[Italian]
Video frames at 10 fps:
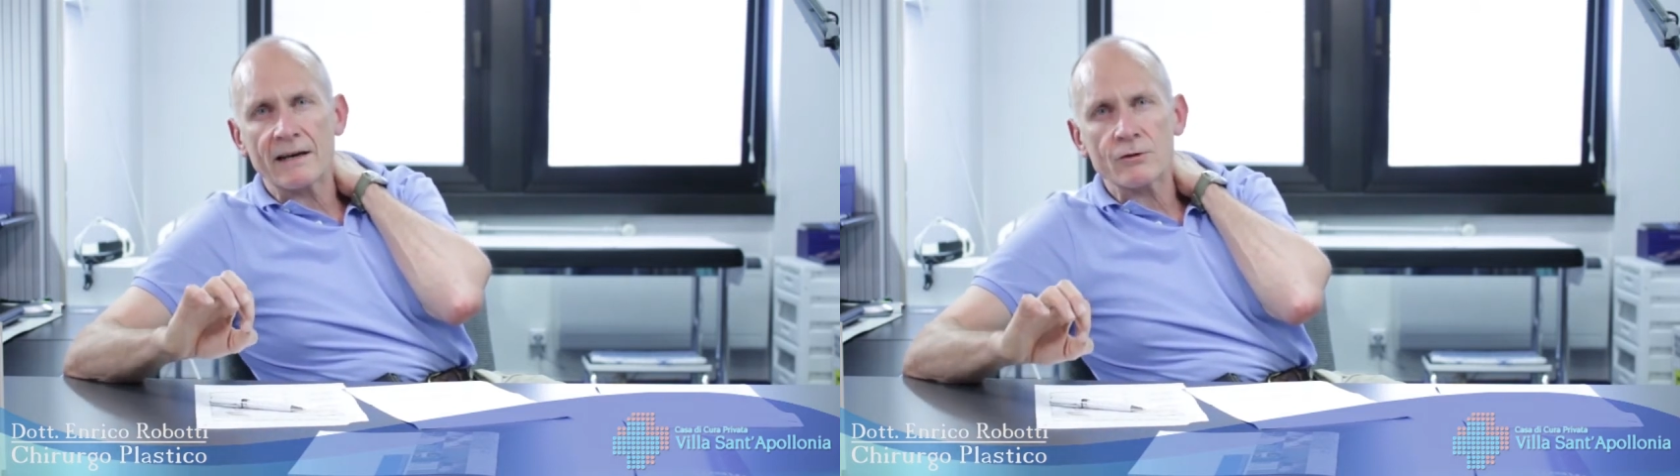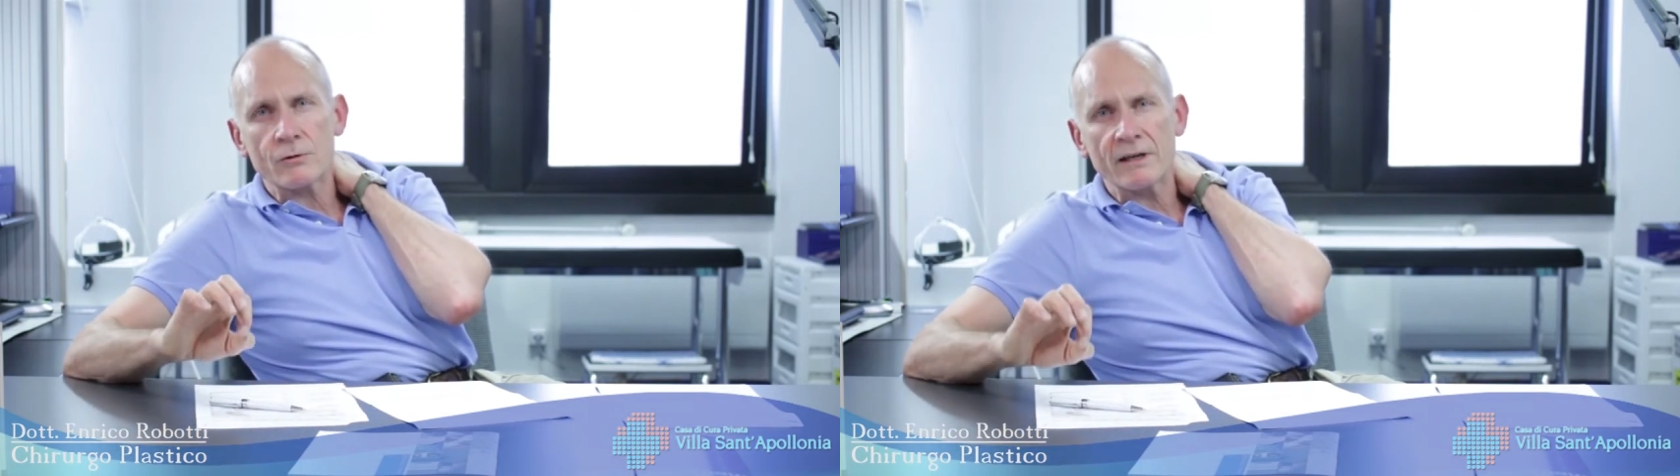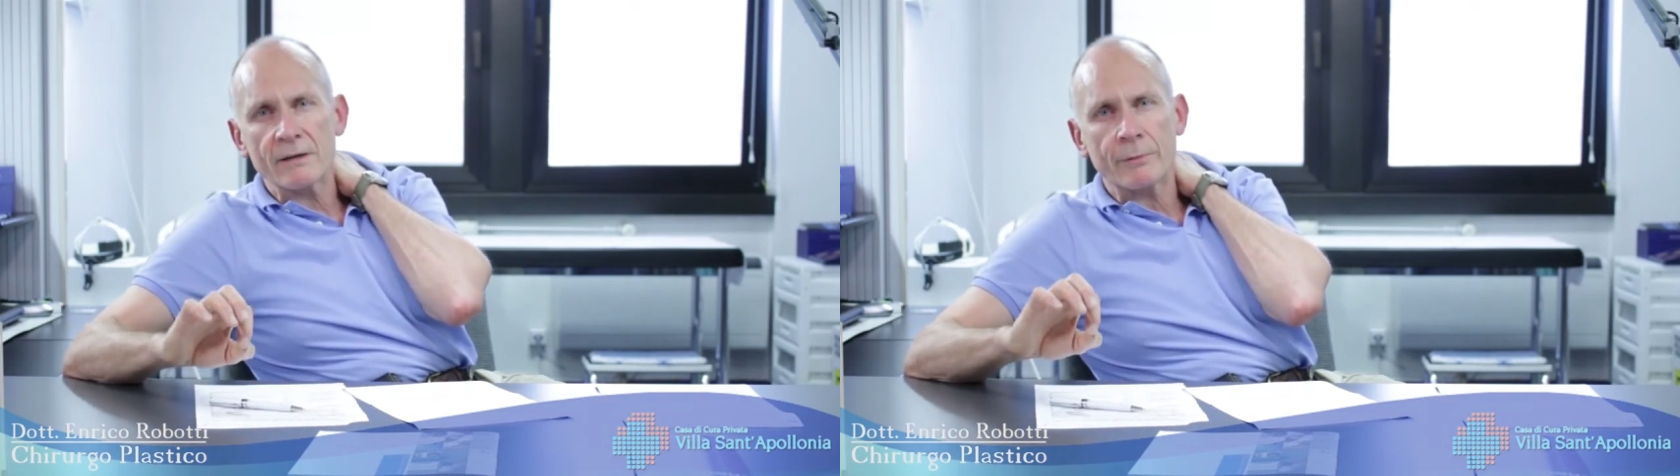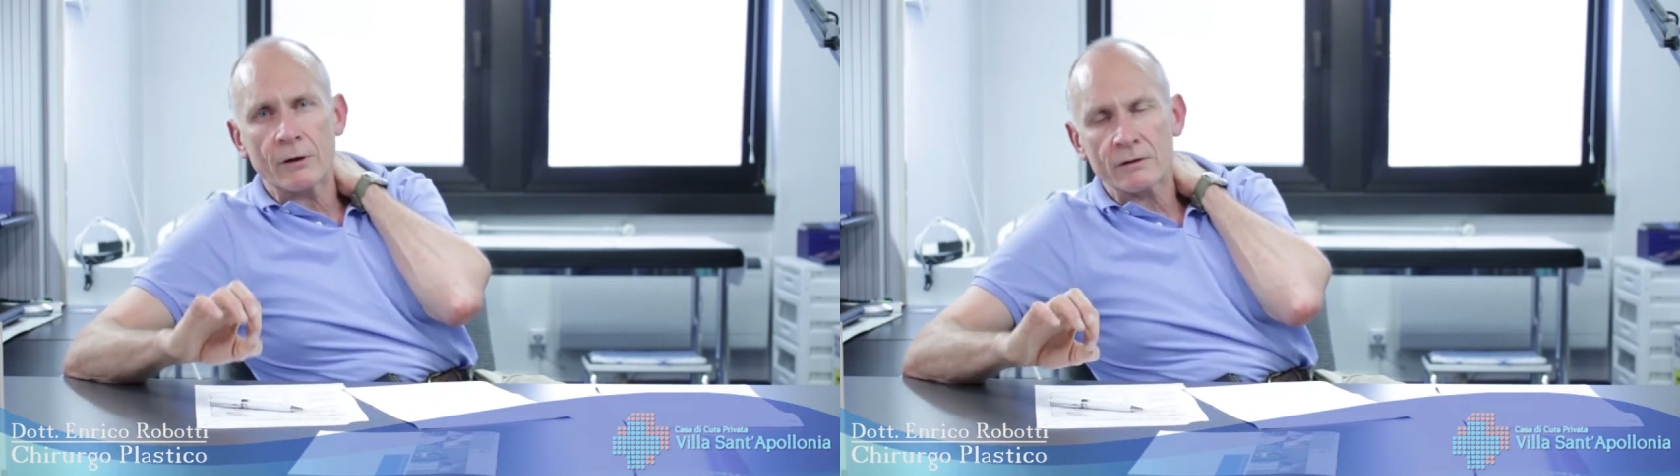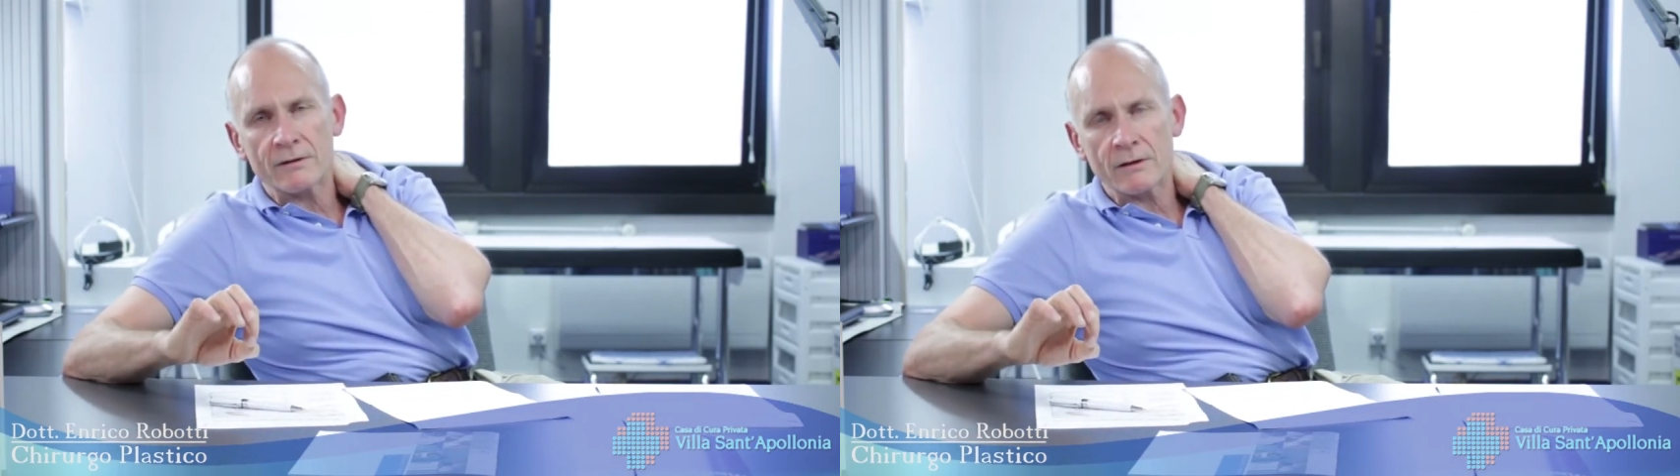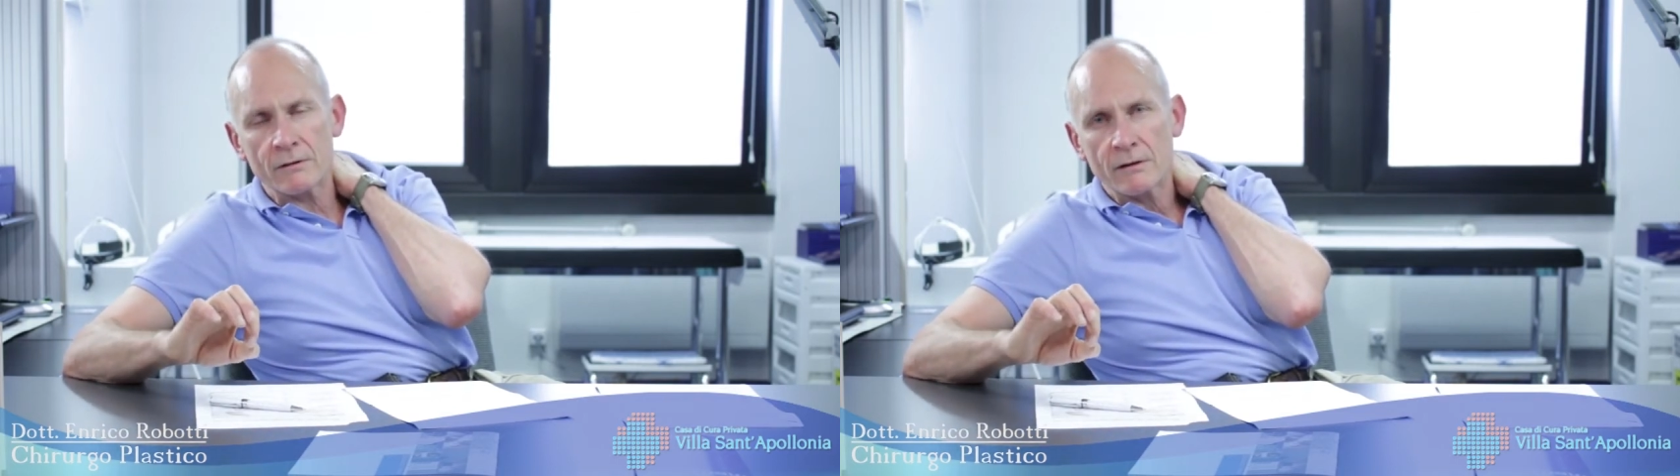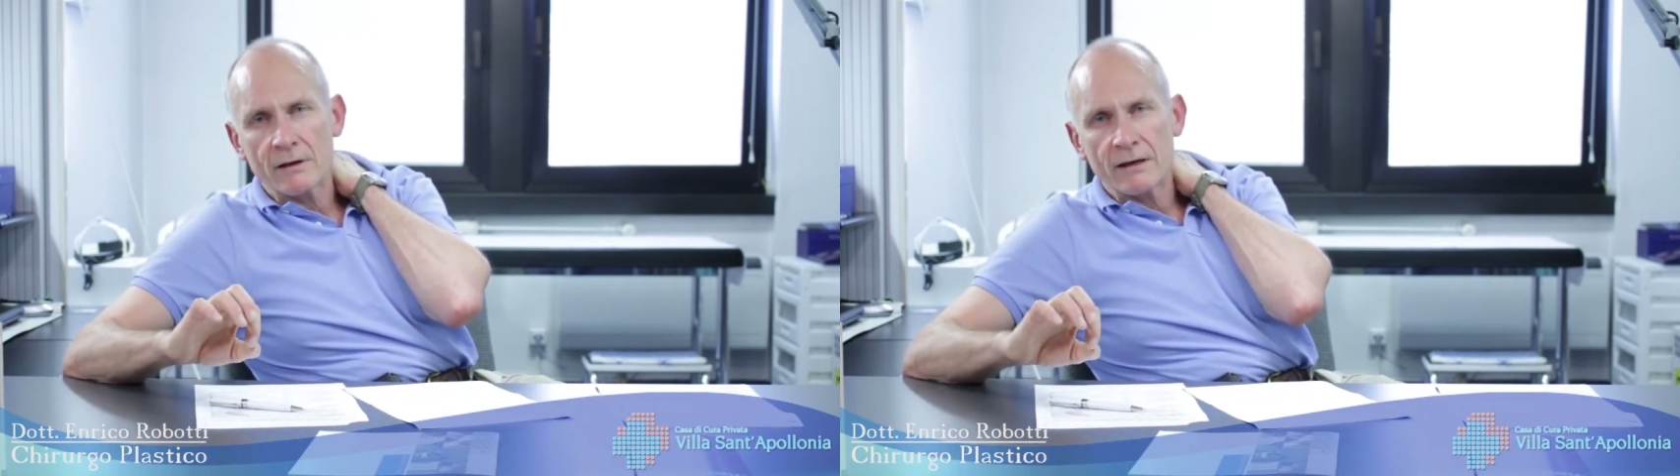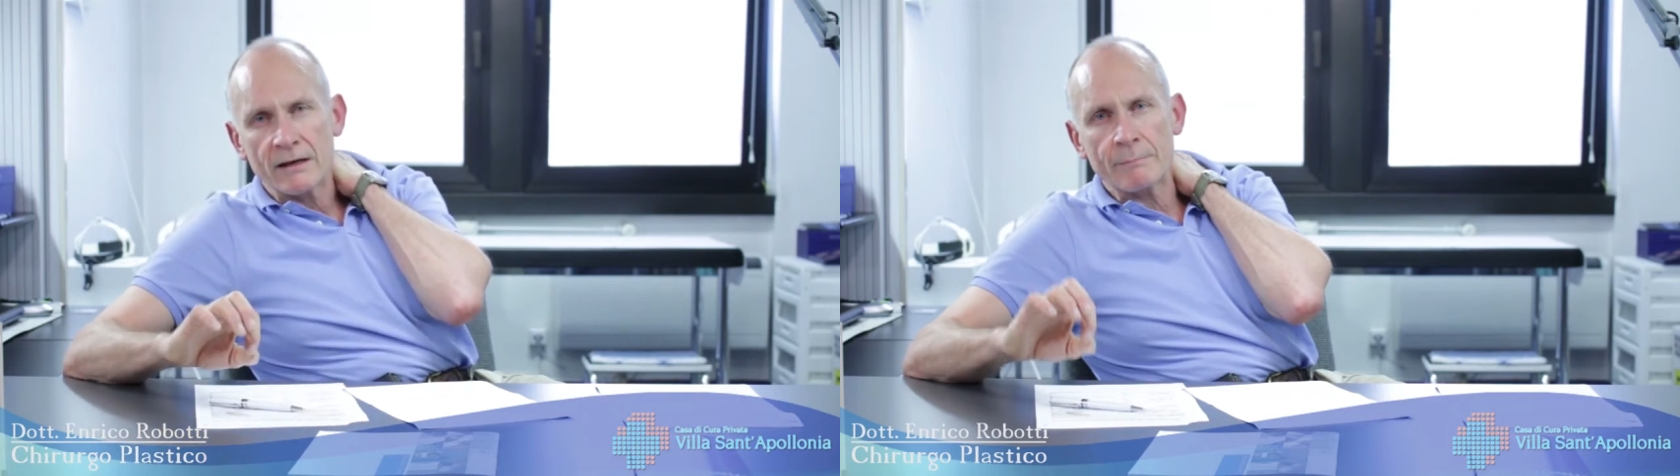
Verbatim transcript: ragioni che portano